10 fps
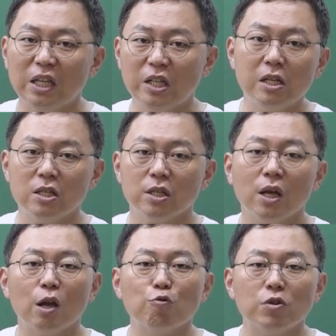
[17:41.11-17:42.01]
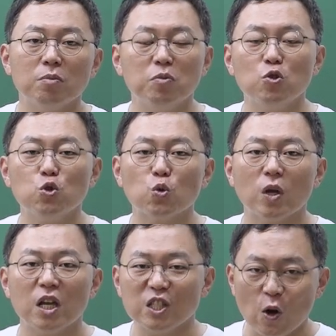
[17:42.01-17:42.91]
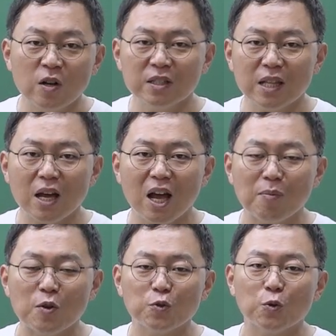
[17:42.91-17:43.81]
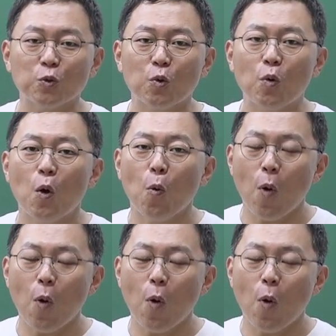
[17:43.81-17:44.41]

일제의 우리 민족의 정당하면서도